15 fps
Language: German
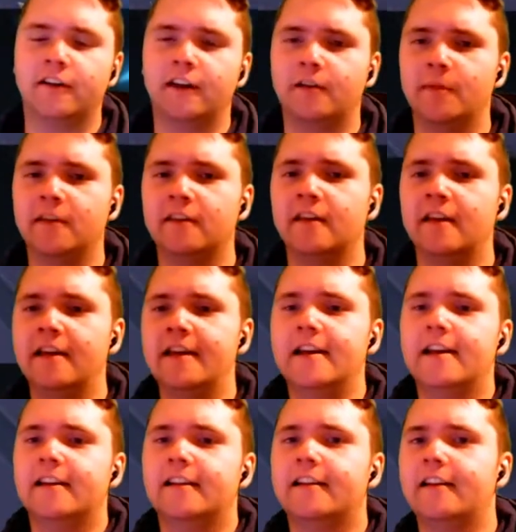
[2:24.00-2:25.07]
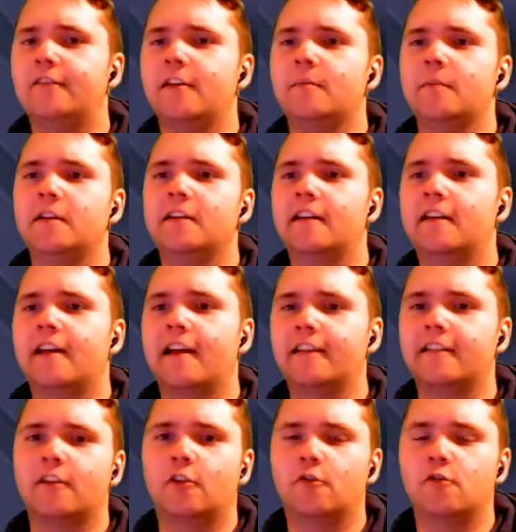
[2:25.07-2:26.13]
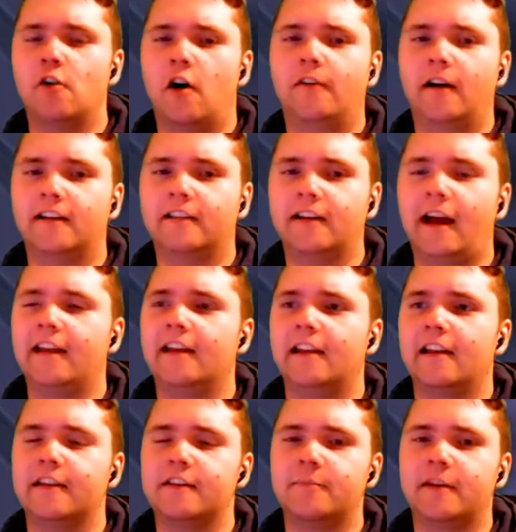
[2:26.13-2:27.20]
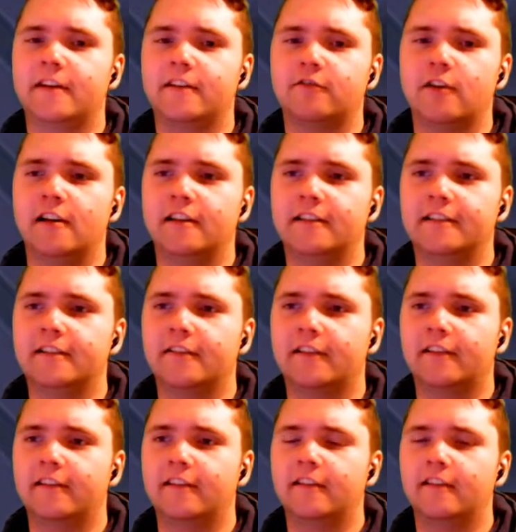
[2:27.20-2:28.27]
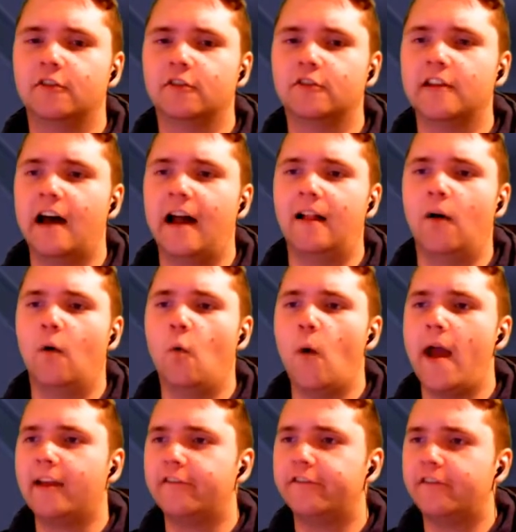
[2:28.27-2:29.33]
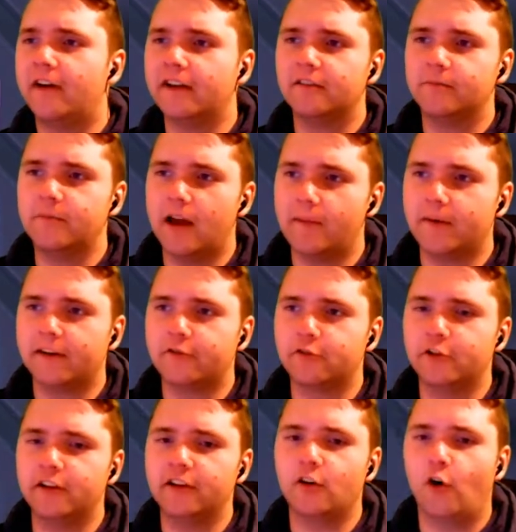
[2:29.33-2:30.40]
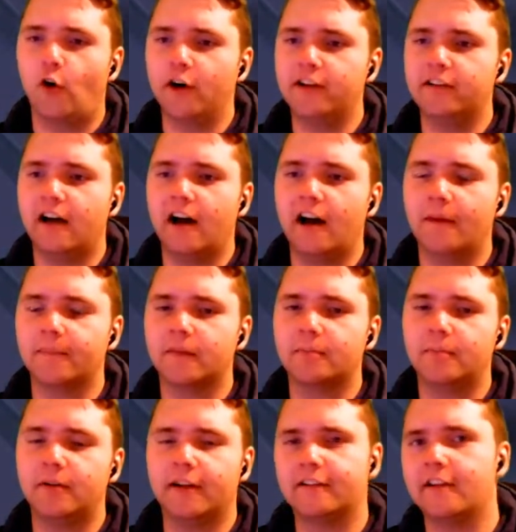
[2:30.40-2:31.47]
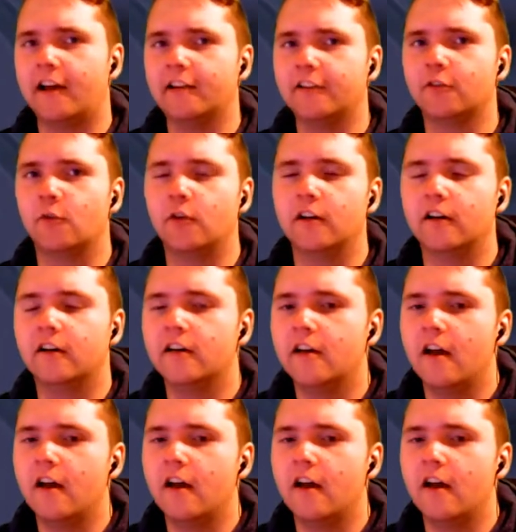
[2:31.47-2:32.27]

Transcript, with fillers: gegen mich. Deswegen bin ich dann gestern auch nur auf Rang 3 gelandet bei der Duellliste, was ich total wack fand. Mir aber natürlich heute Abend Platz 1 hole.